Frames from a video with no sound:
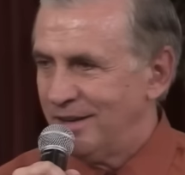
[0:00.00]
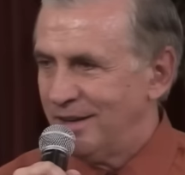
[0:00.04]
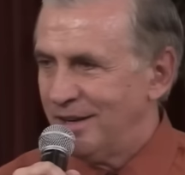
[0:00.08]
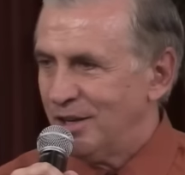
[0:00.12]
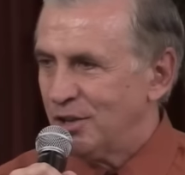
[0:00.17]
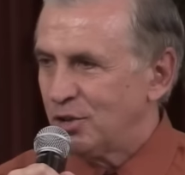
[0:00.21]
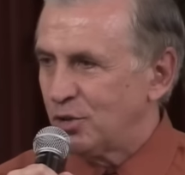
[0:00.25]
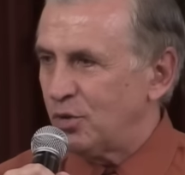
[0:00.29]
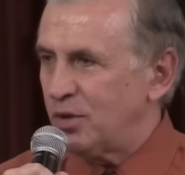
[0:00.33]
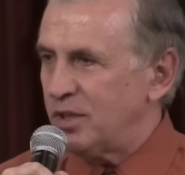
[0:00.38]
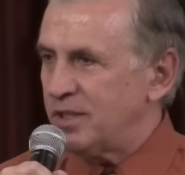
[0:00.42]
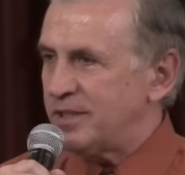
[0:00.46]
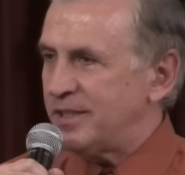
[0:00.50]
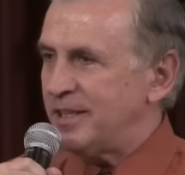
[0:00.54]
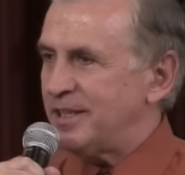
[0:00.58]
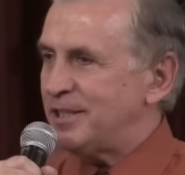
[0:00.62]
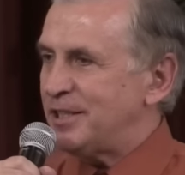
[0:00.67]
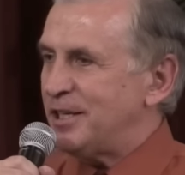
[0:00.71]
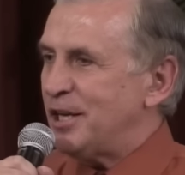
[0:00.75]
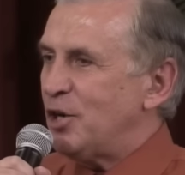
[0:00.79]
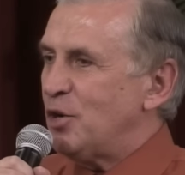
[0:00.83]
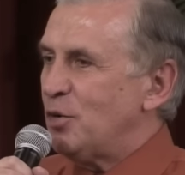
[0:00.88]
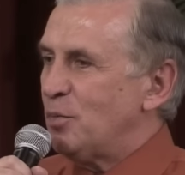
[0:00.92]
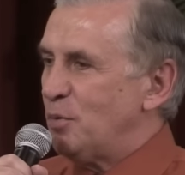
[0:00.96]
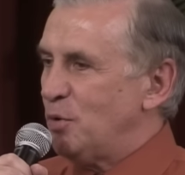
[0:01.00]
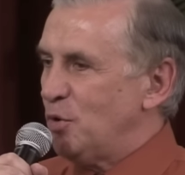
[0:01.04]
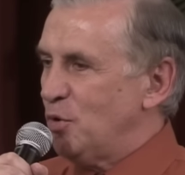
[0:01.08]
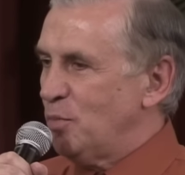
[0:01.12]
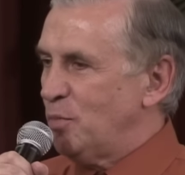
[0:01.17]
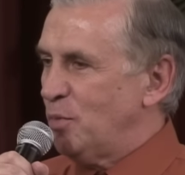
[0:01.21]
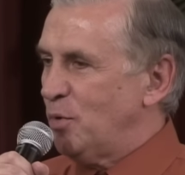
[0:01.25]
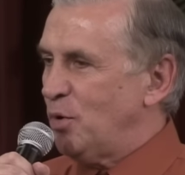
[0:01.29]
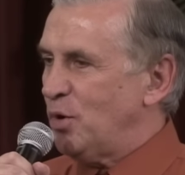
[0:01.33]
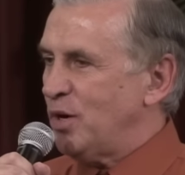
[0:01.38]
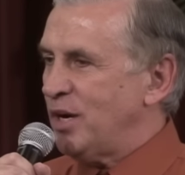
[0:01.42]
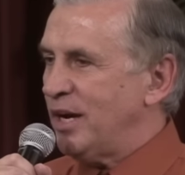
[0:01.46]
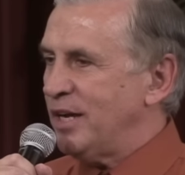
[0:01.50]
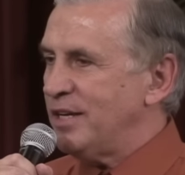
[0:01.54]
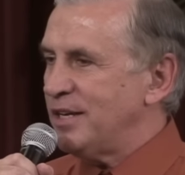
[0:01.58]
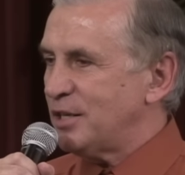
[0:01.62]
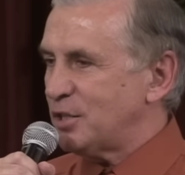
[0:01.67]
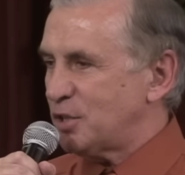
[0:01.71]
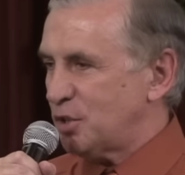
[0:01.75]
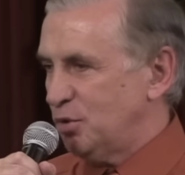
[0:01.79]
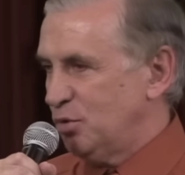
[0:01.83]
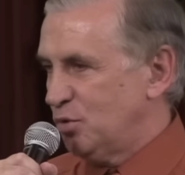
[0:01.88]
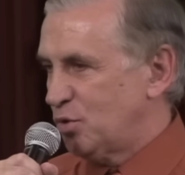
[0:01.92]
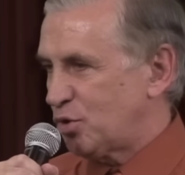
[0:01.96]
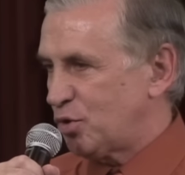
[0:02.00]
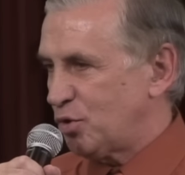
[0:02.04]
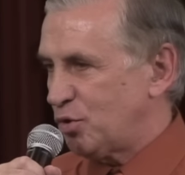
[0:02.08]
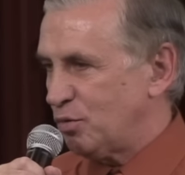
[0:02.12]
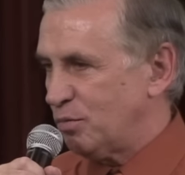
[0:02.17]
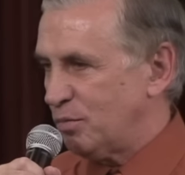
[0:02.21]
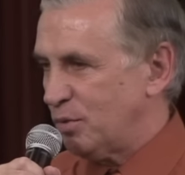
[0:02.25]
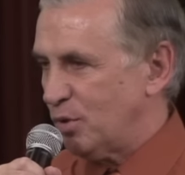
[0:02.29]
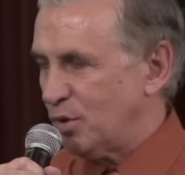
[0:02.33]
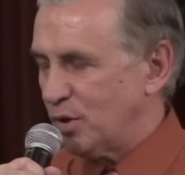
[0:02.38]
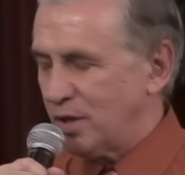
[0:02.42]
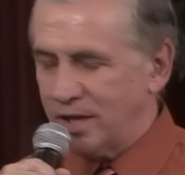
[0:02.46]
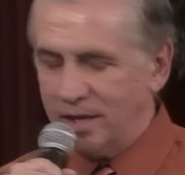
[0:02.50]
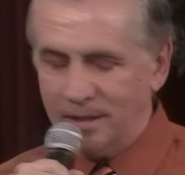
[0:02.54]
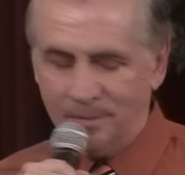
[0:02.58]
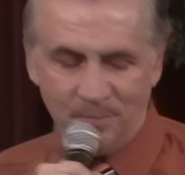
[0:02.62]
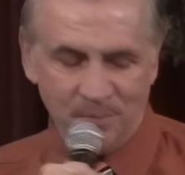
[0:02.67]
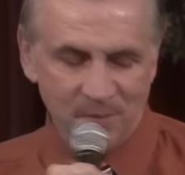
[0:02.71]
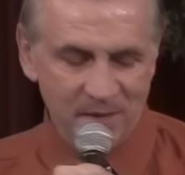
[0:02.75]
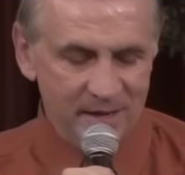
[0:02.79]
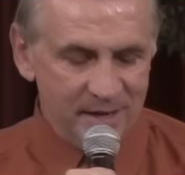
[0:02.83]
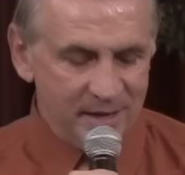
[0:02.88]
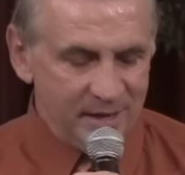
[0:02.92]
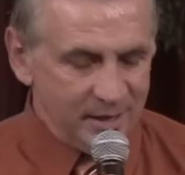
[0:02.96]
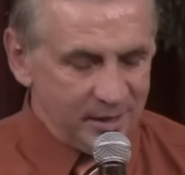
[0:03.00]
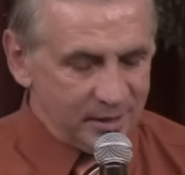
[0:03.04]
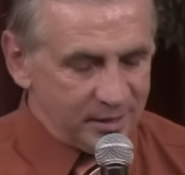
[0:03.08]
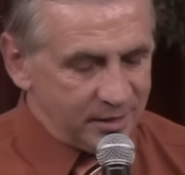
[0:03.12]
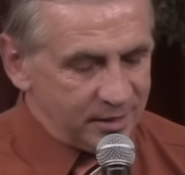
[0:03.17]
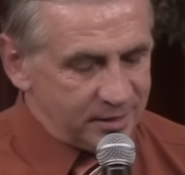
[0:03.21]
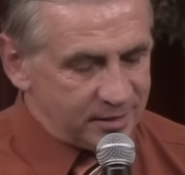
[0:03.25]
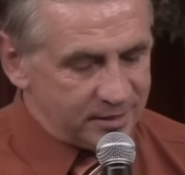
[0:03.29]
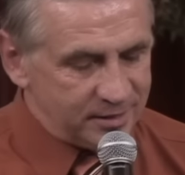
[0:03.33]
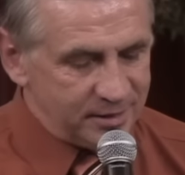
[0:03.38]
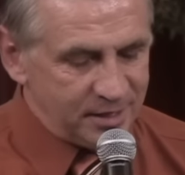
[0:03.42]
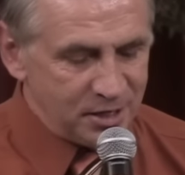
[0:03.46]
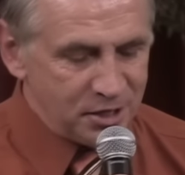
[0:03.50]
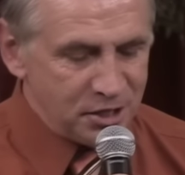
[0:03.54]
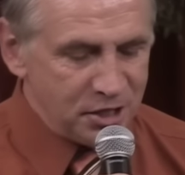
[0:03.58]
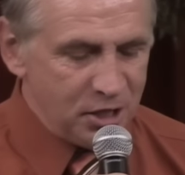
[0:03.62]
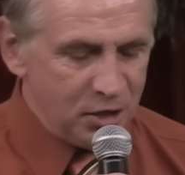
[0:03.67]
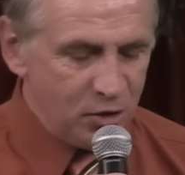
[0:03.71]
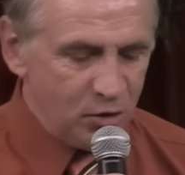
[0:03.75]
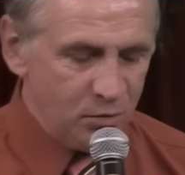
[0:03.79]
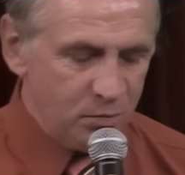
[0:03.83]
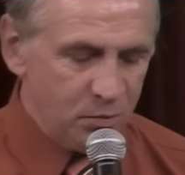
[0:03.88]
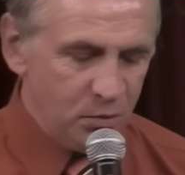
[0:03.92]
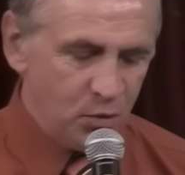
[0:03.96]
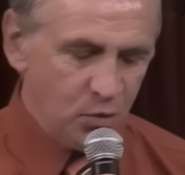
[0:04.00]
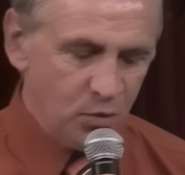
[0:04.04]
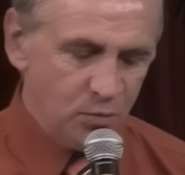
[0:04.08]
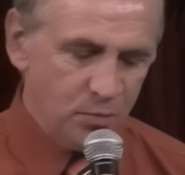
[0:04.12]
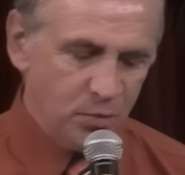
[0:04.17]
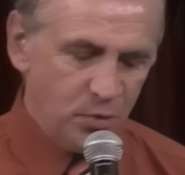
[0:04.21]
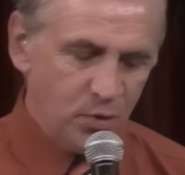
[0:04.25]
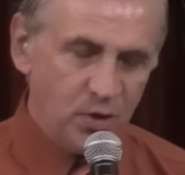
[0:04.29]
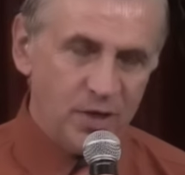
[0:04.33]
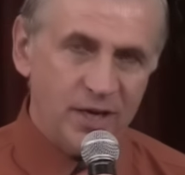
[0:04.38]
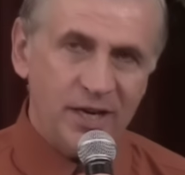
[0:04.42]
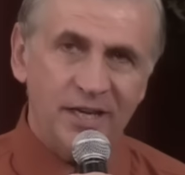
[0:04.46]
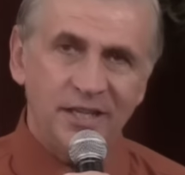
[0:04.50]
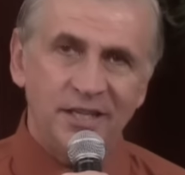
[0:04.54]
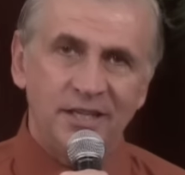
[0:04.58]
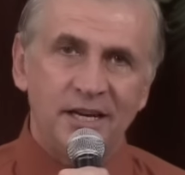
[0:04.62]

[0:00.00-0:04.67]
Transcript: То есть, если я люблю Бога, я слушаю Бога. Если я не люблю Бога, я